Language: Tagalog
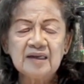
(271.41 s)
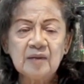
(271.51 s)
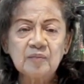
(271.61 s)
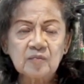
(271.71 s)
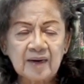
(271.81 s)
ang
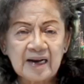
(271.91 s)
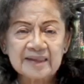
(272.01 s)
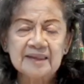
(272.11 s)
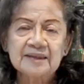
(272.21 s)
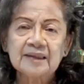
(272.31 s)
kanila pong
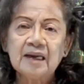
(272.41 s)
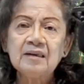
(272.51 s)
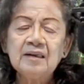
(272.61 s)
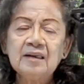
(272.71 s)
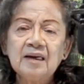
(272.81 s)
mga
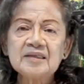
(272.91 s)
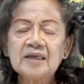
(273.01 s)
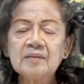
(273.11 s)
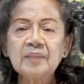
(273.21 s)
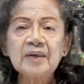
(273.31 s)
kita.
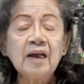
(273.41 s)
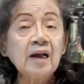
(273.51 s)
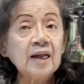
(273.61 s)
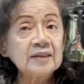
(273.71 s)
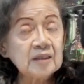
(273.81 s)
At
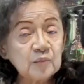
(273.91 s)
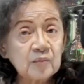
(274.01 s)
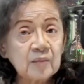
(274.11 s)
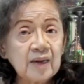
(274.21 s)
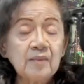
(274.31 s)
syempre, ang
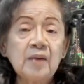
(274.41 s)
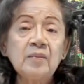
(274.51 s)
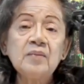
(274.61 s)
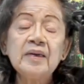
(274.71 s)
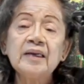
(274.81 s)
ating pong
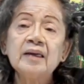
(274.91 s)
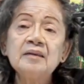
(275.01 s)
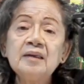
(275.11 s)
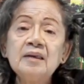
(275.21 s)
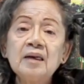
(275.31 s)
mga
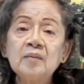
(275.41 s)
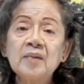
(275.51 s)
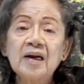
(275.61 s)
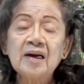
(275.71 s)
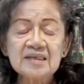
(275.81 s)
mamamayan,
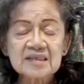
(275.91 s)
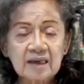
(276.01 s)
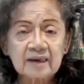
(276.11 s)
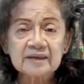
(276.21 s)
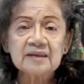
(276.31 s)
mga
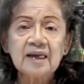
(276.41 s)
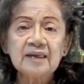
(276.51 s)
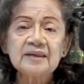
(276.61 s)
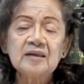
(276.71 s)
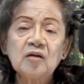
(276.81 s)

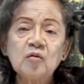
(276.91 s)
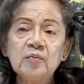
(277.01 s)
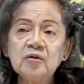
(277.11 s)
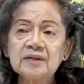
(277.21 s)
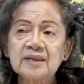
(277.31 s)
kadiskarte
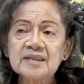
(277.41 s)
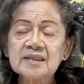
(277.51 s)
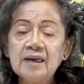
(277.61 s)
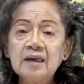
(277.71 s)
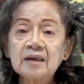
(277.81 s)
natin na
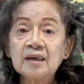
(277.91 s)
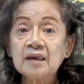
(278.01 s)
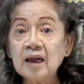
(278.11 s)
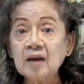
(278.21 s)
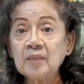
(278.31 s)
commuters,
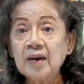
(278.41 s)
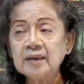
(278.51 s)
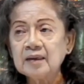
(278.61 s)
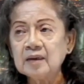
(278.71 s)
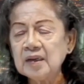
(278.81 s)

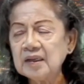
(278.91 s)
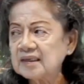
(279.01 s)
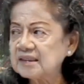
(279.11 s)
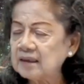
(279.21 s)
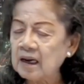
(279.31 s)
kinakabahan na
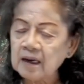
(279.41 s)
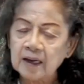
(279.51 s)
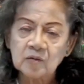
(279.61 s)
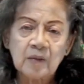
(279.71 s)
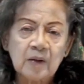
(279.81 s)
naman kasi
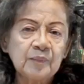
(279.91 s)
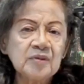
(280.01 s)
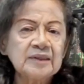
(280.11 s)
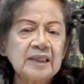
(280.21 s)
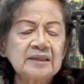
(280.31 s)
ang
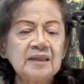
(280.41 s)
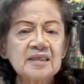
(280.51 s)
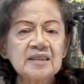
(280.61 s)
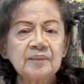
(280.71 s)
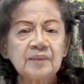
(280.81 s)
anuman pong
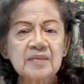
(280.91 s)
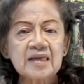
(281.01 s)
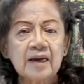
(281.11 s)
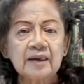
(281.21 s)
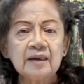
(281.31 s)
dagdag sa
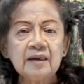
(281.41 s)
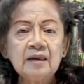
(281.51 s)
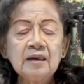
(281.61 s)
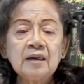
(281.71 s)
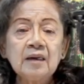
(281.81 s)

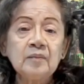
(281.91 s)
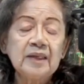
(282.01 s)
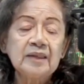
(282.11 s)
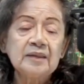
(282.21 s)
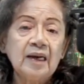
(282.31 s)
pamasahe,
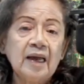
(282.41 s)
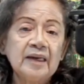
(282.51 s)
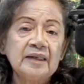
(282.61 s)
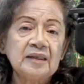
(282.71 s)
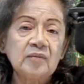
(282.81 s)
eh ba'y
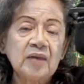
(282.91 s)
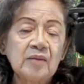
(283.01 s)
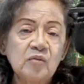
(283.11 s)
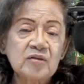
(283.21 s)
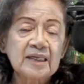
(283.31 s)
dalahin na
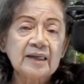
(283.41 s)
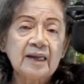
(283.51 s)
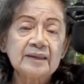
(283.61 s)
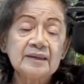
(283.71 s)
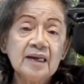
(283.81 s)
naman ang
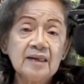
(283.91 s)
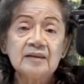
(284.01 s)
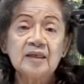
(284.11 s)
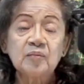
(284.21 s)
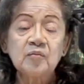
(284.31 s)
bulsa natin
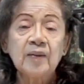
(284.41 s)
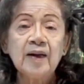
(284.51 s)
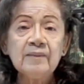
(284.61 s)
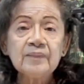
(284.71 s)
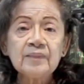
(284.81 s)
yan, di
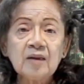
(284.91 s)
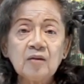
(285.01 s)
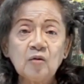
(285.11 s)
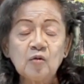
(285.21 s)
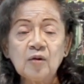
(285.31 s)
po ba?
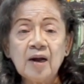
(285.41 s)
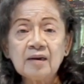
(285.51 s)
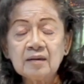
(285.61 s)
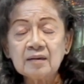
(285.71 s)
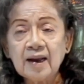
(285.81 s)
O
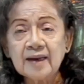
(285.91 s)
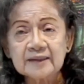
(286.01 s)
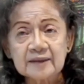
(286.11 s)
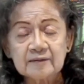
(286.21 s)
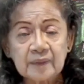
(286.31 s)
kung
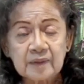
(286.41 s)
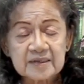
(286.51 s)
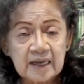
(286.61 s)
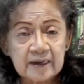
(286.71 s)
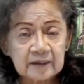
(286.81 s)
ang
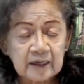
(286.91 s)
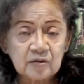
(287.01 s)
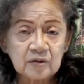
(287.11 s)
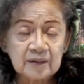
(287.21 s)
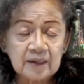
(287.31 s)
ating pamasahe
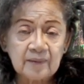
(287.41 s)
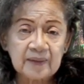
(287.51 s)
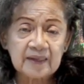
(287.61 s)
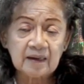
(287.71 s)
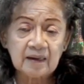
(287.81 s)
ngayon
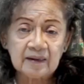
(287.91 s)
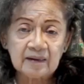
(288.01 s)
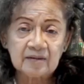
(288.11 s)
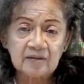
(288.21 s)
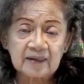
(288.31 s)
na
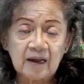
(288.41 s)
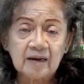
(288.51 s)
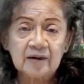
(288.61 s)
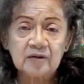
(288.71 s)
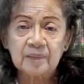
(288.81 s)
pinaka,
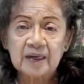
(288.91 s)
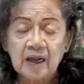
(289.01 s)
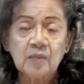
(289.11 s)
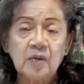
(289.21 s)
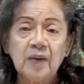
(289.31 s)
ika nga,
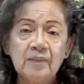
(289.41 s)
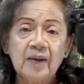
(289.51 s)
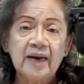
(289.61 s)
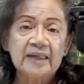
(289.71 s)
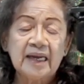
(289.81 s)
yung
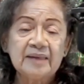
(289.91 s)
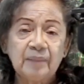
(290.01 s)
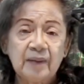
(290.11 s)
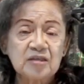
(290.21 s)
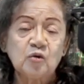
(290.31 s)
pinakamababa ay
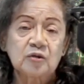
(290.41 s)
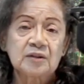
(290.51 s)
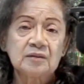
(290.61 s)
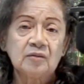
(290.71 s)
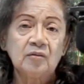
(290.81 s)
9
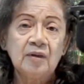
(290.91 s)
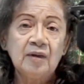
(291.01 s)
pesos.